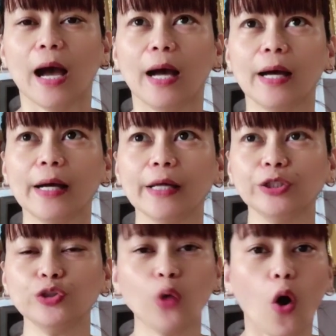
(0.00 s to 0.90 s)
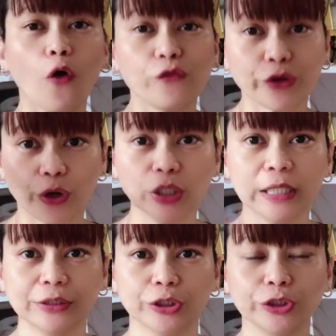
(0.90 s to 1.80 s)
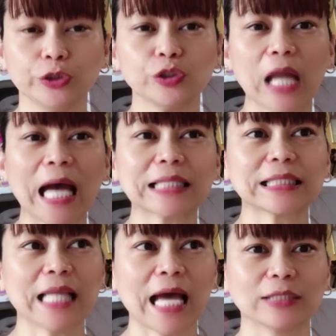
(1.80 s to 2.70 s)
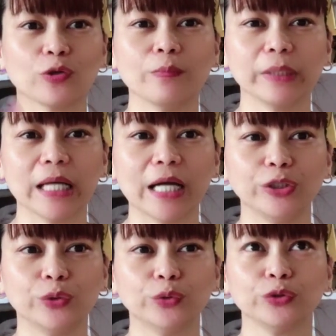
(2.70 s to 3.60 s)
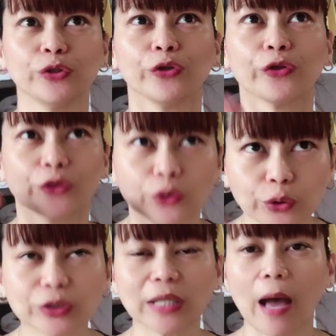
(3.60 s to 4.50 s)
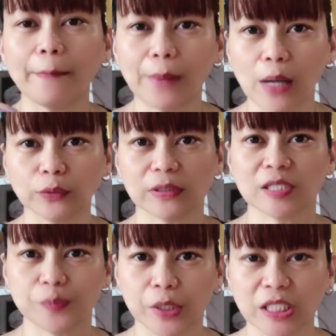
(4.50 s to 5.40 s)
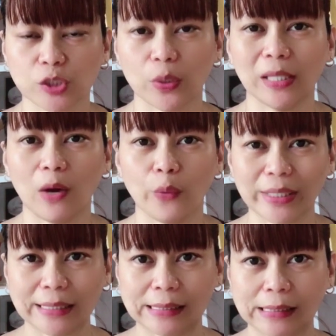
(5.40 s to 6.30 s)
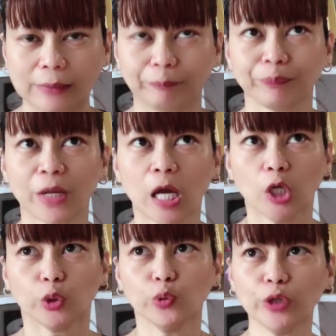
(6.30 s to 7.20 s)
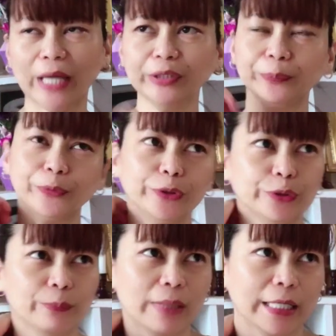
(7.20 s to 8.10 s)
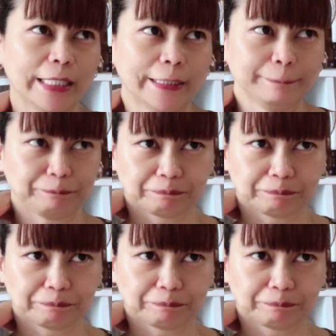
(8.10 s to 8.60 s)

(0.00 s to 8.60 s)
uh, yung overall, ano, yung lahat-lahat, kumbaga yung truth about spiritual awakening. Kung ano po yung mga,